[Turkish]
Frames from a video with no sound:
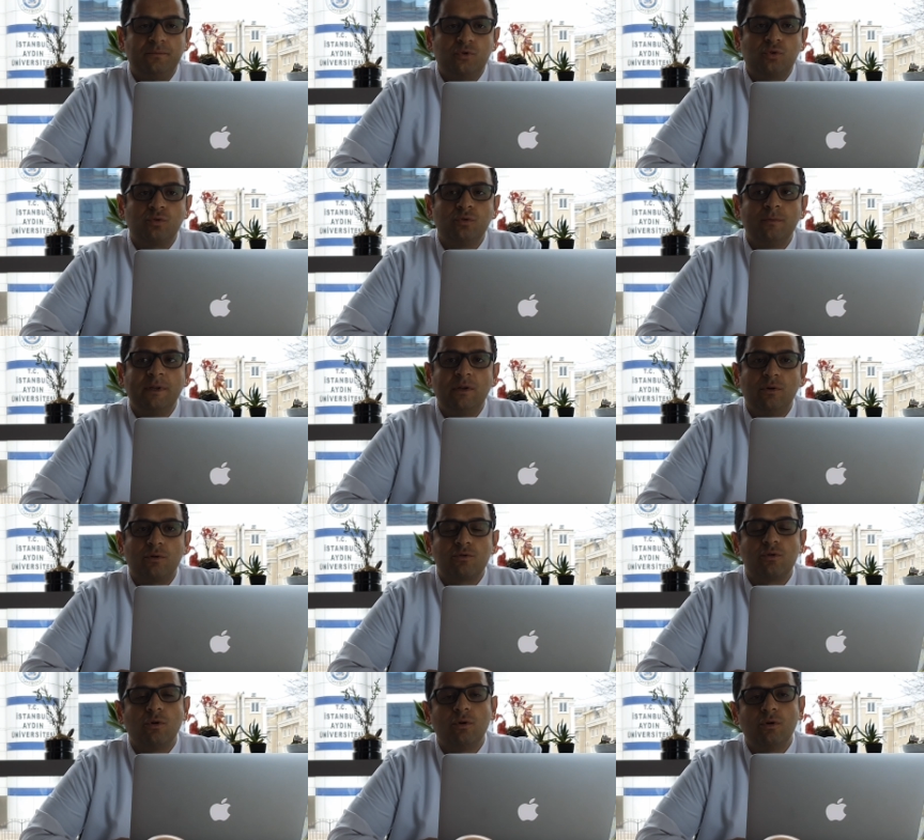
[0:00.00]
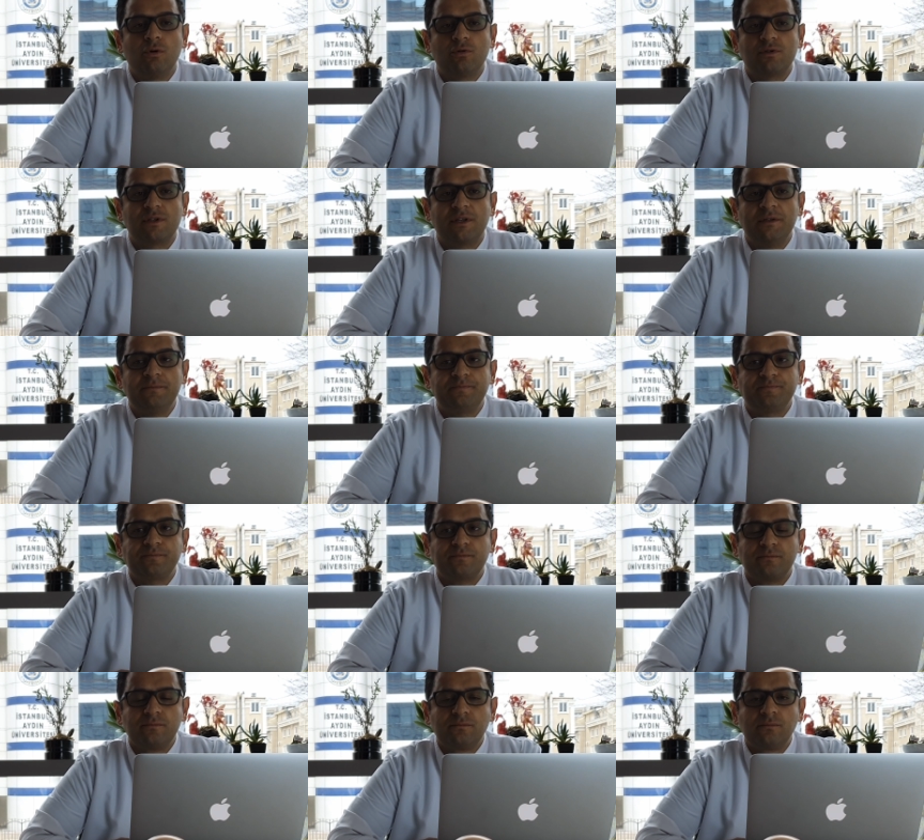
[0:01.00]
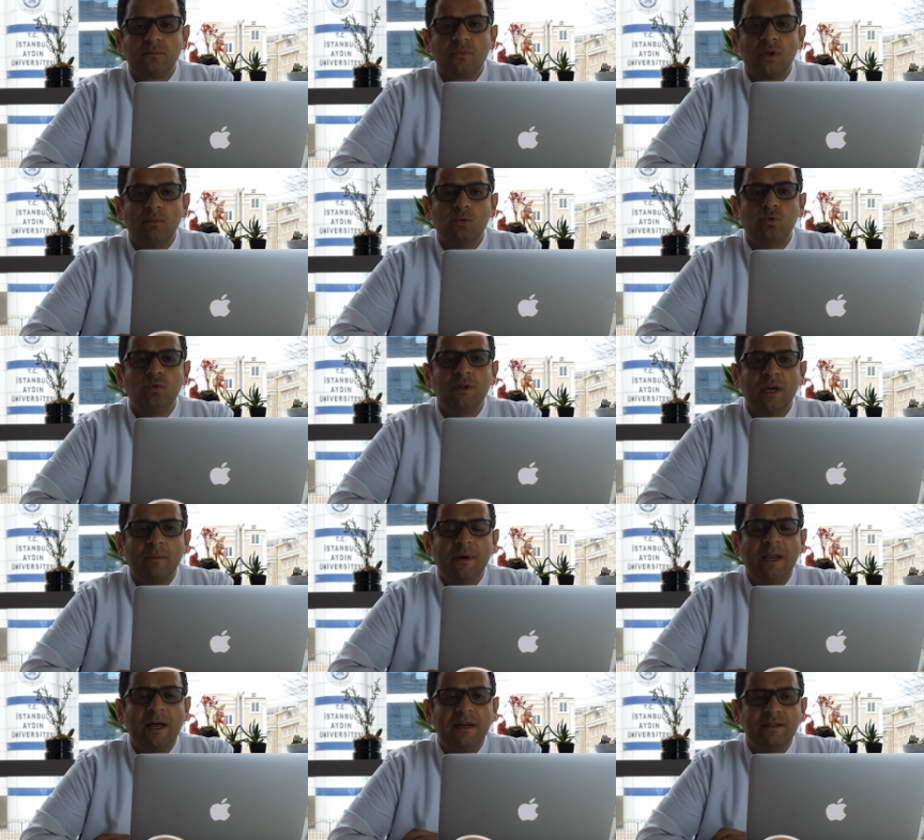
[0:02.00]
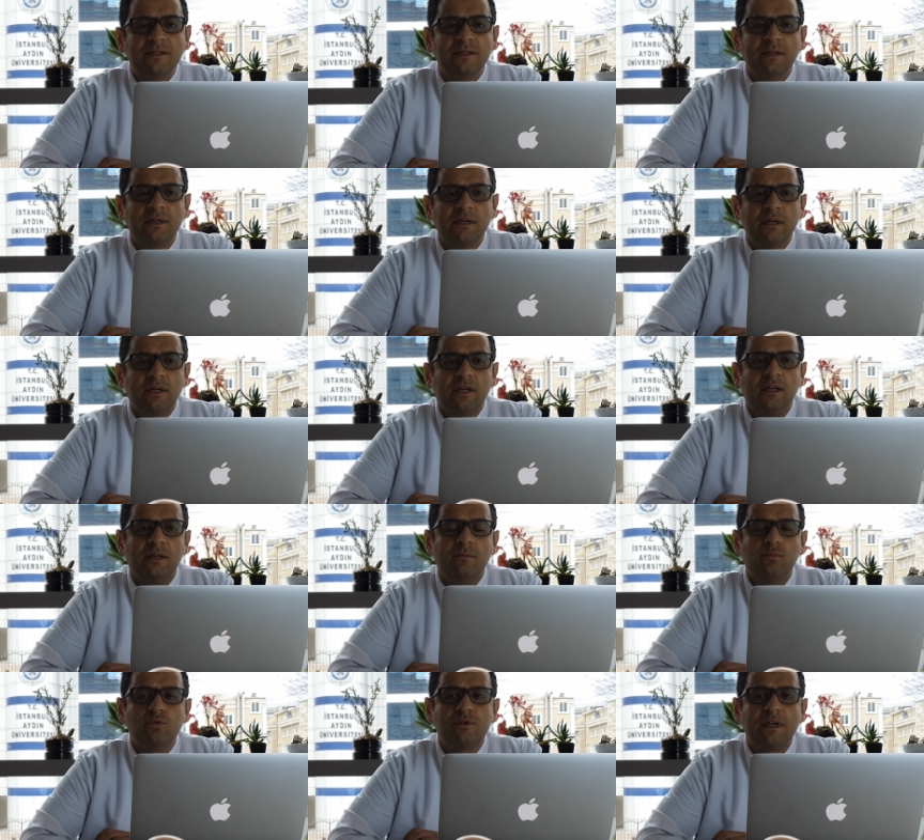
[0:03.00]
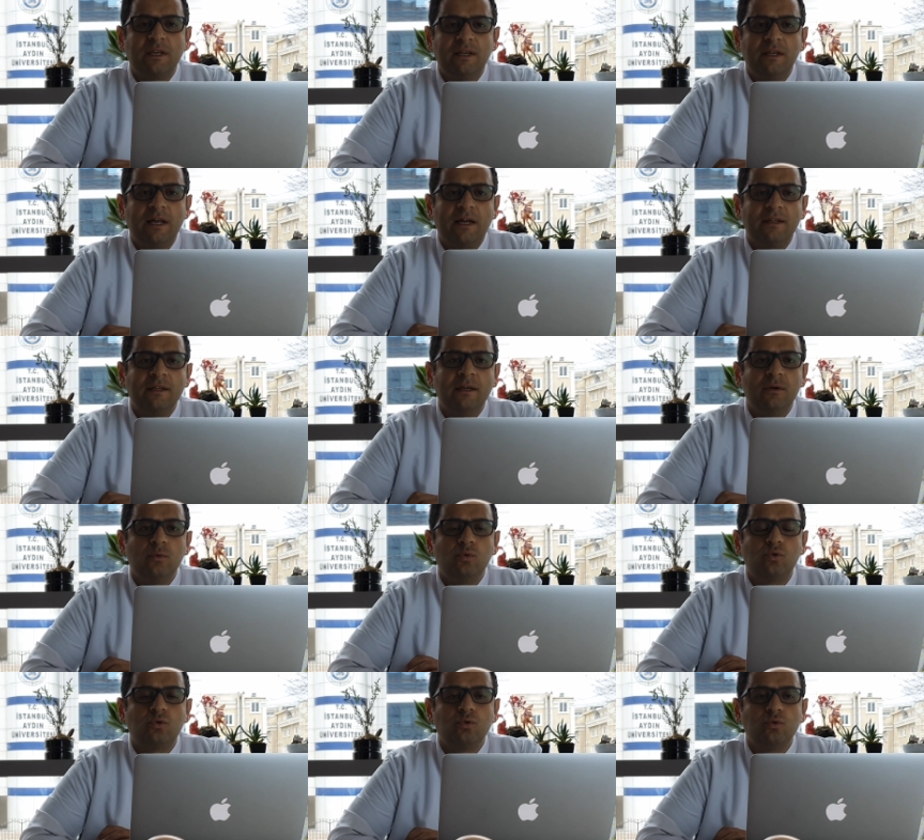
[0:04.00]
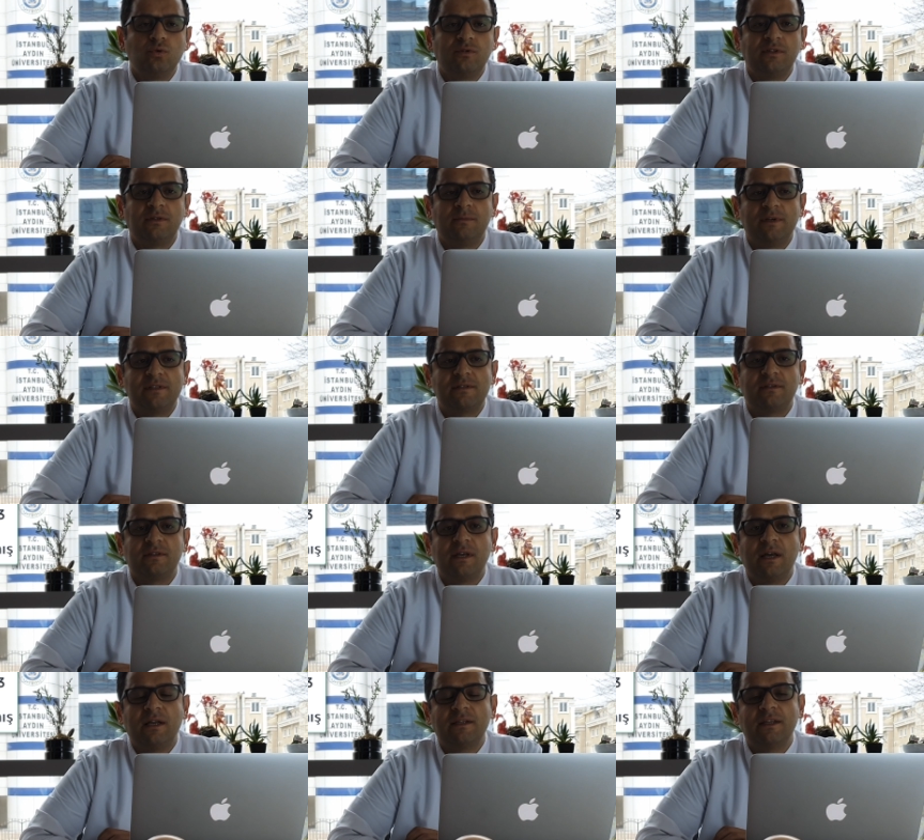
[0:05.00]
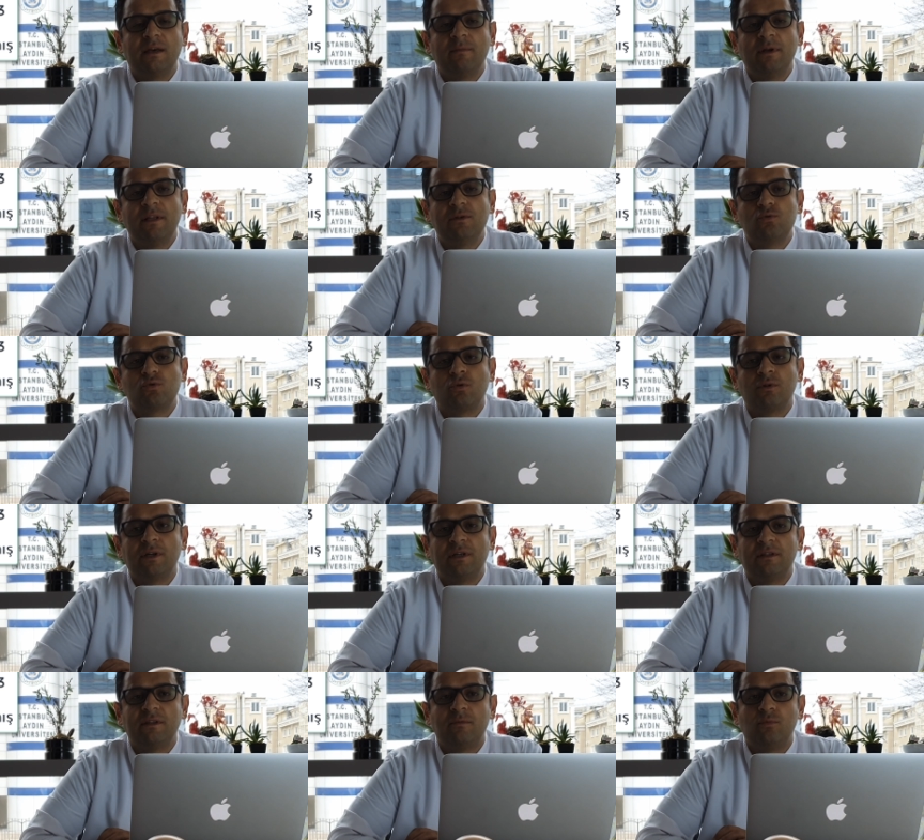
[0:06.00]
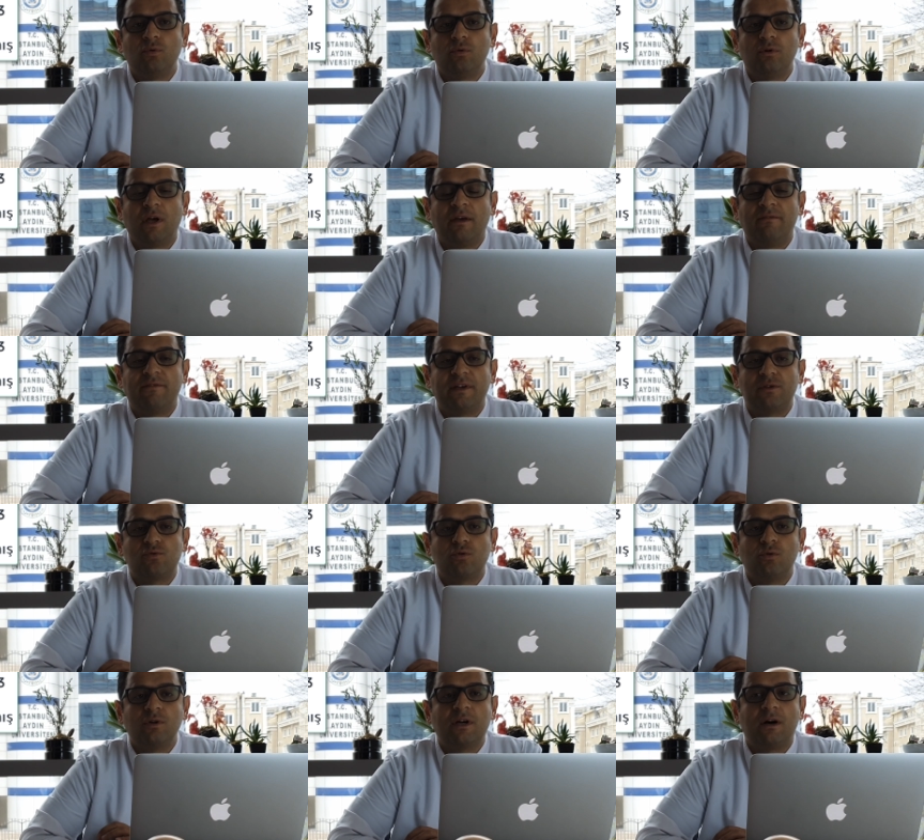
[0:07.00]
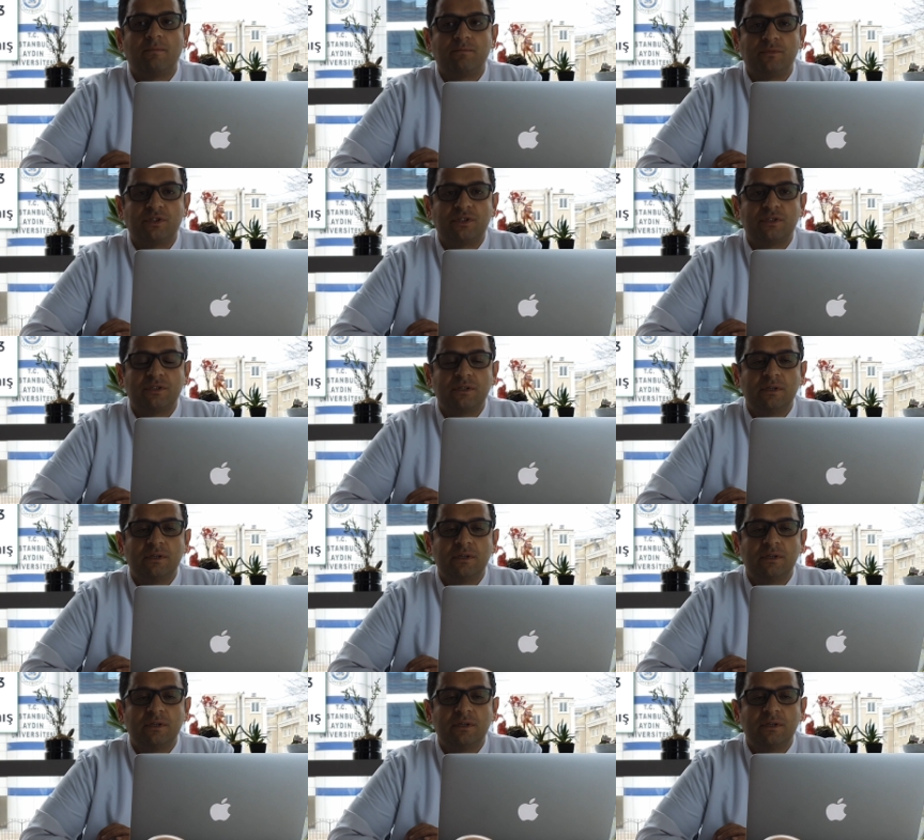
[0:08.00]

şunu biliyoruz, görüyoruz ki bütün gebeler e, bu serilerde 3. trimesterde yani gebeliğin son ayında bu enfeksiyonu kapmış.